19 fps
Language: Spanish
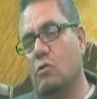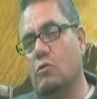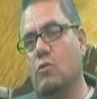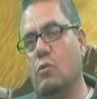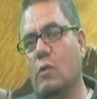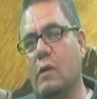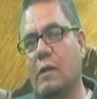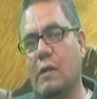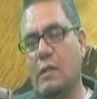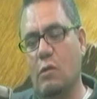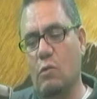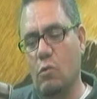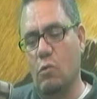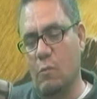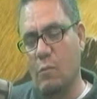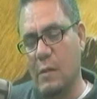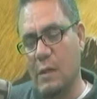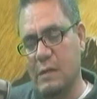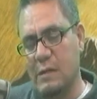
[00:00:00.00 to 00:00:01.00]
con su
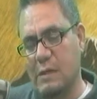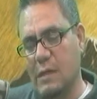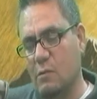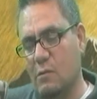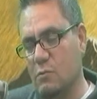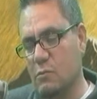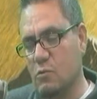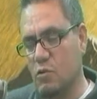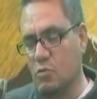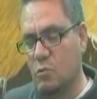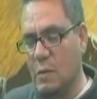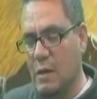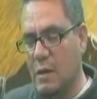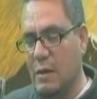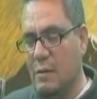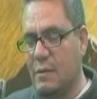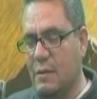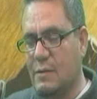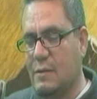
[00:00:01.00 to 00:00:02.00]
actitud más que con
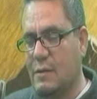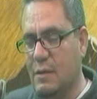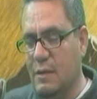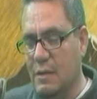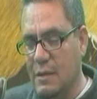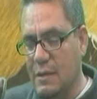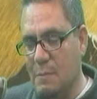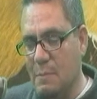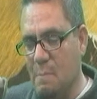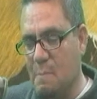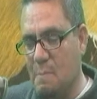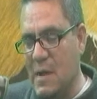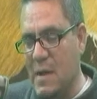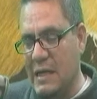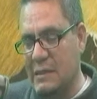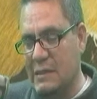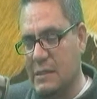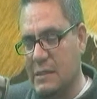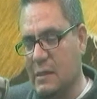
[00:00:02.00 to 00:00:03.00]
sus palabras,
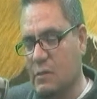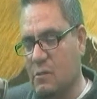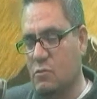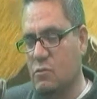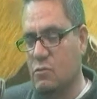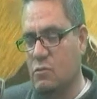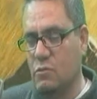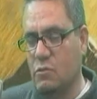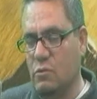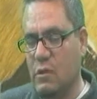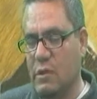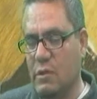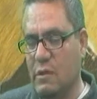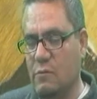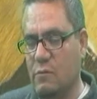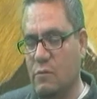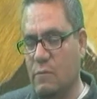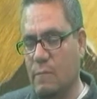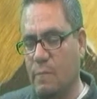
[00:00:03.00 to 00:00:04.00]
más que con sus
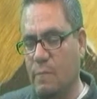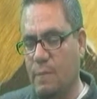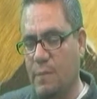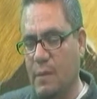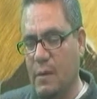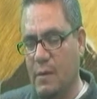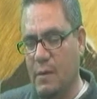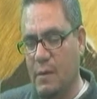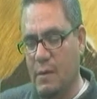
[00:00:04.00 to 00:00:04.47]
gritos.